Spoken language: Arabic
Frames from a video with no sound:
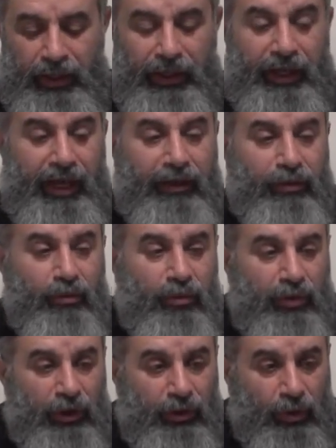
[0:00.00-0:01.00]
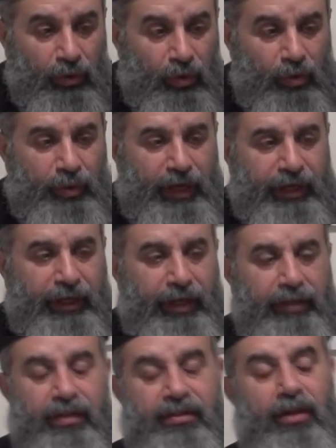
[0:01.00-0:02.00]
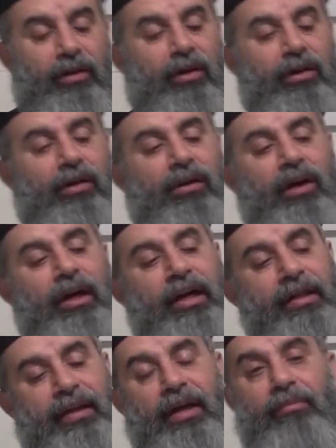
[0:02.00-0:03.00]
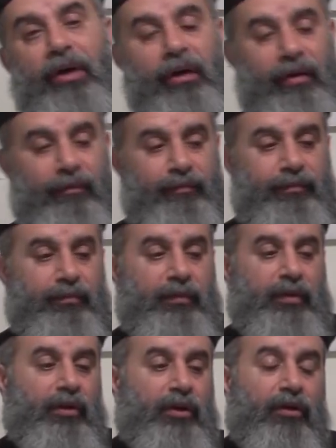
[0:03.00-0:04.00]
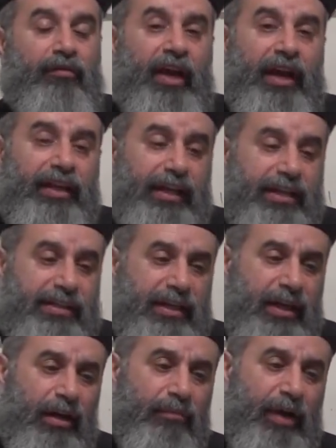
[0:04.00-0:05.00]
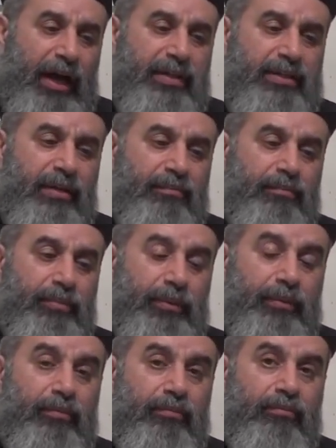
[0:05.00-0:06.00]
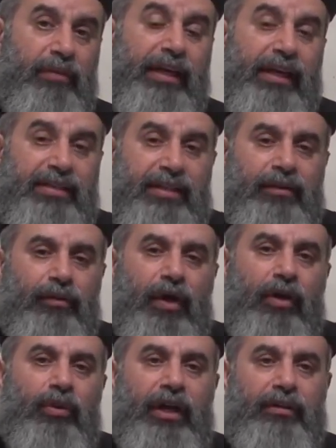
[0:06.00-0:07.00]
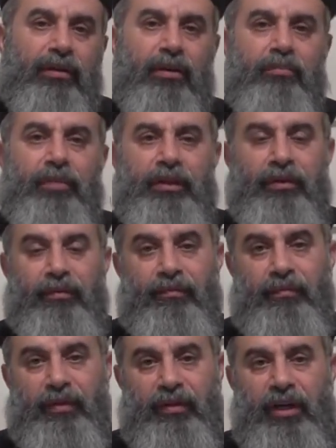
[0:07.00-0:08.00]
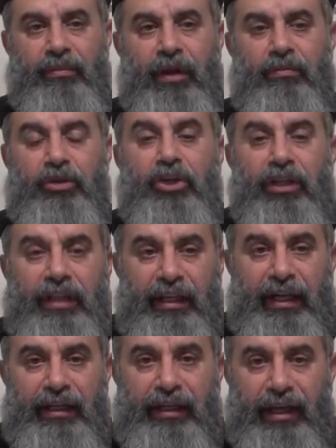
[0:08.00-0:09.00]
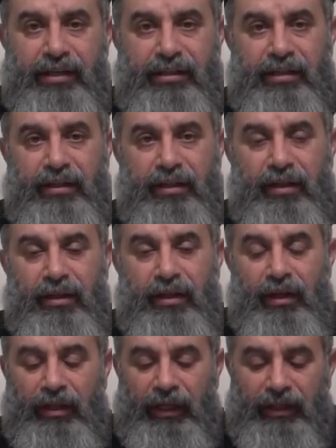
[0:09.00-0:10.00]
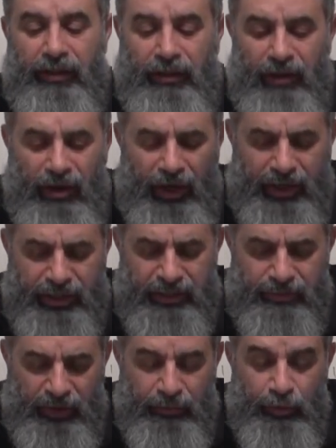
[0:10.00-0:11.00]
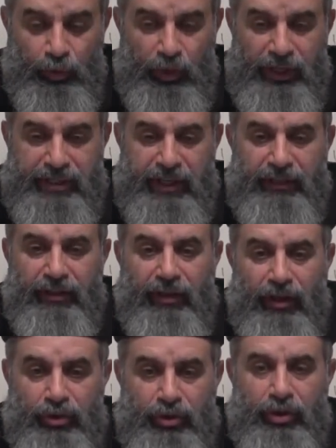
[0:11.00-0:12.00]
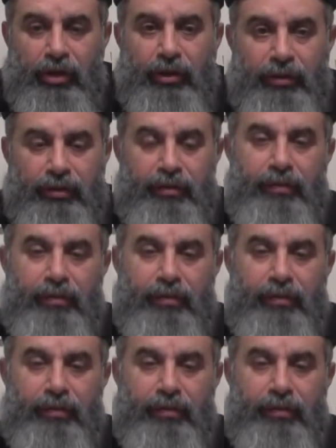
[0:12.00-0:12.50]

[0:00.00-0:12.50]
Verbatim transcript: لأنه العقوبة هجاية تذكر الله أثامها فهيجازيها بحسب مجازات أولاد ربنا طبعا مش احنا اللي هنجازي لكن الله هيسمح بمجازاة الأشرار